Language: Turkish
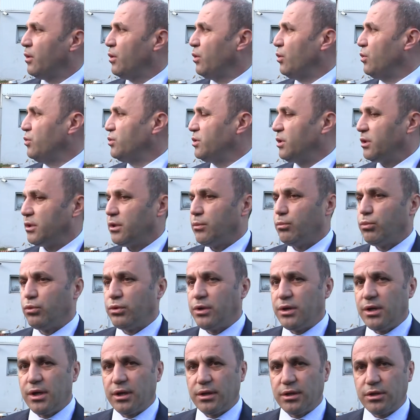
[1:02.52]
Öncelikle
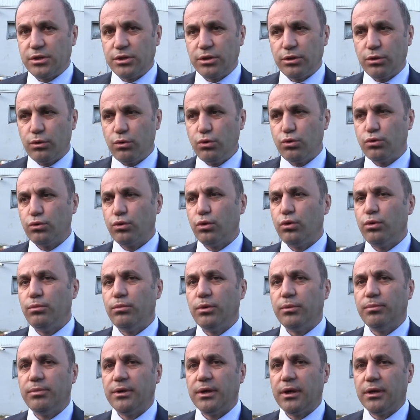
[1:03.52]
burada yaklaşık 3
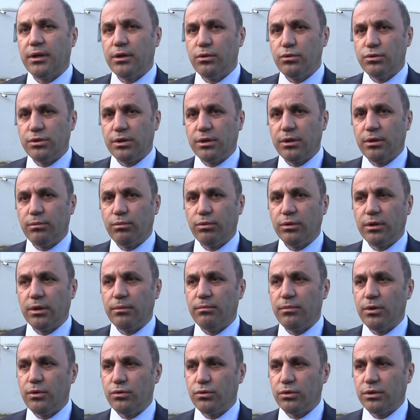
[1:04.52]
dönümlük bir alan üzerinde bulunan
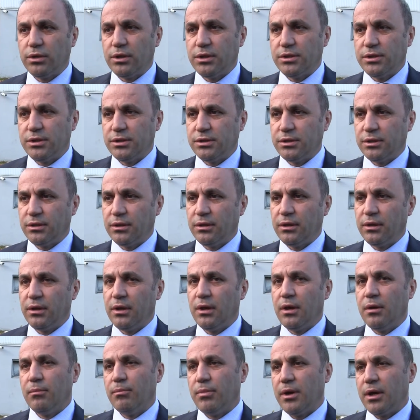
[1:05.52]
mevcut tesisi
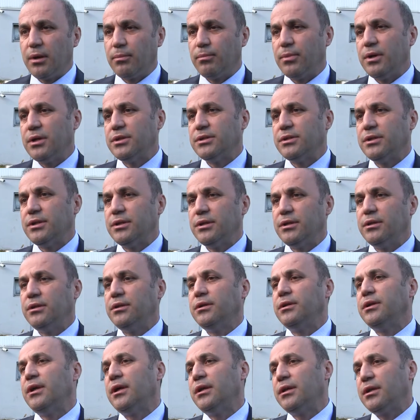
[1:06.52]
park bahçelerin
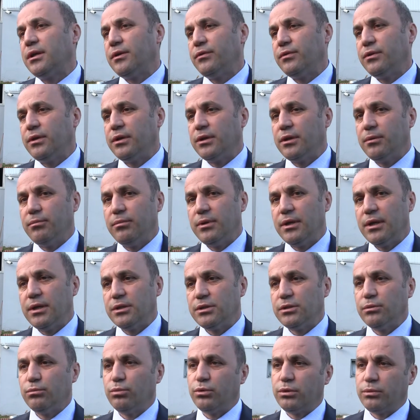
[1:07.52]
yan tarafındaki
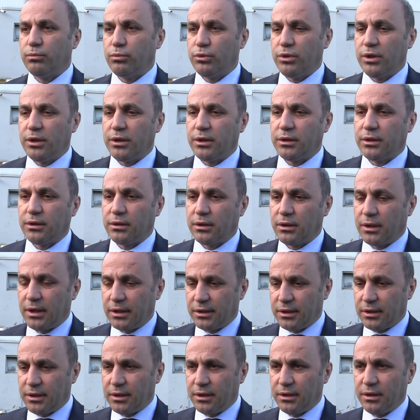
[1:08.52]
binasını buraya
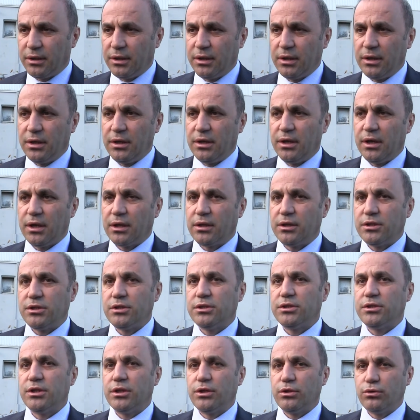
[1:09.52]
katarak
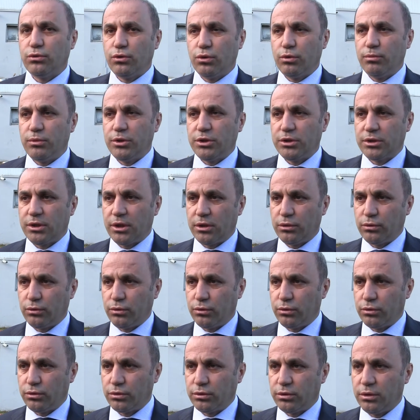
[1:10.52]
yaklaşık 8 dönüme
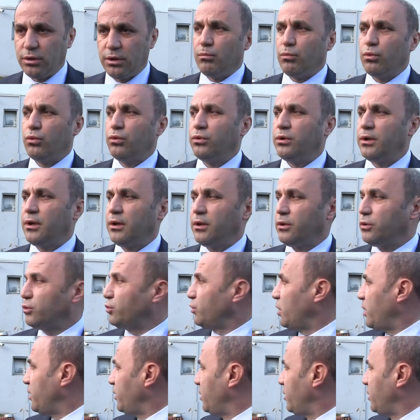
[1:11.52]
çıkartıyoruz. Burada şu